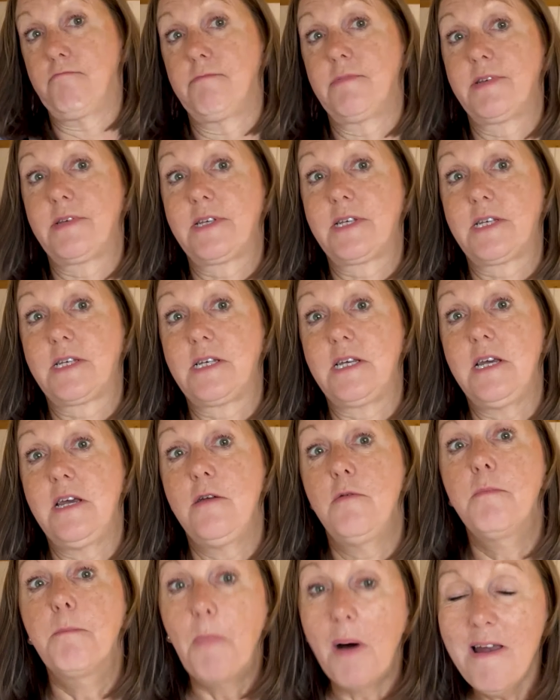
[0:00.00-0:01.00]
c'est
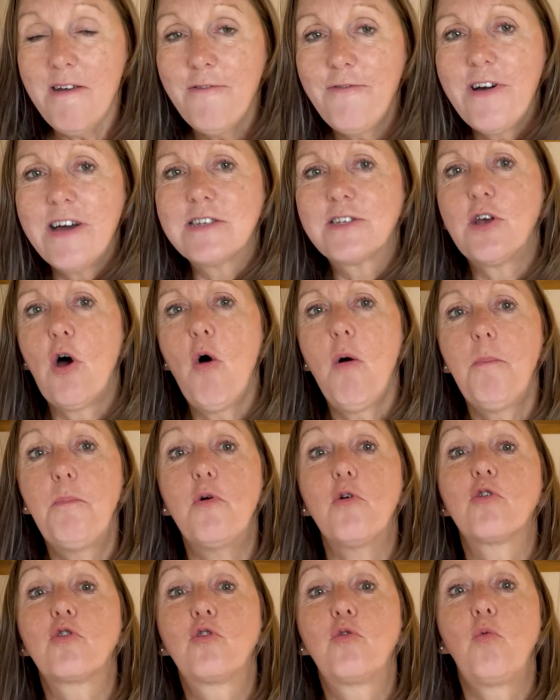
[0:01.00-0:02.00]
une bonne façon
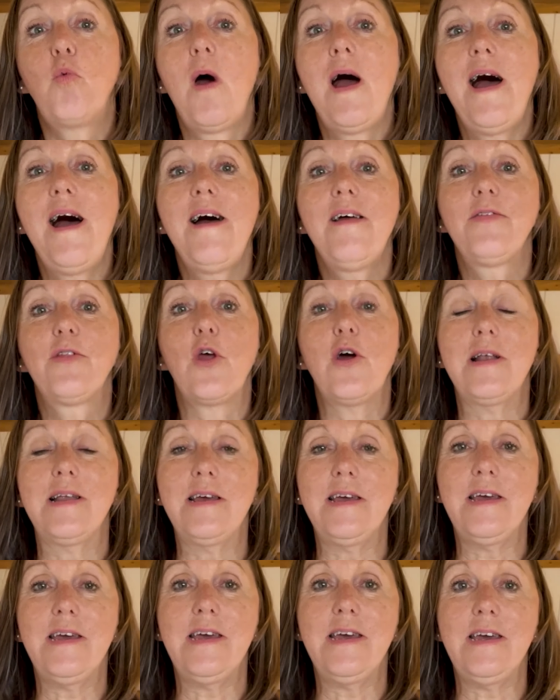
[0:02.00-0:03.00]
pour toi de
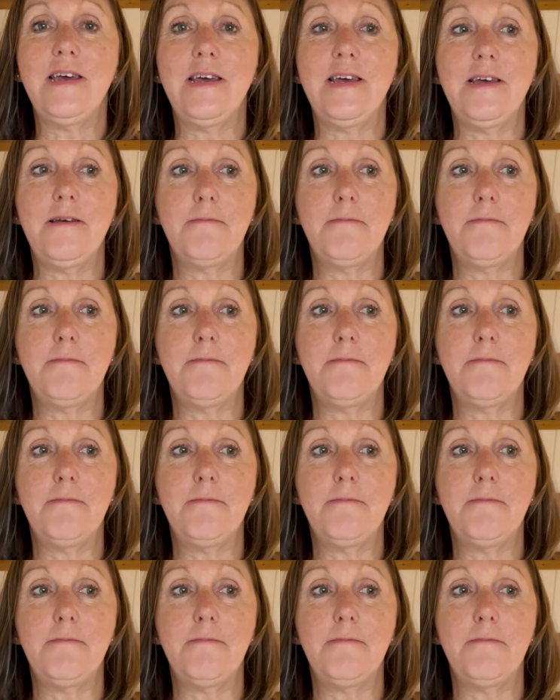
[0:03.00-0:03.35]
les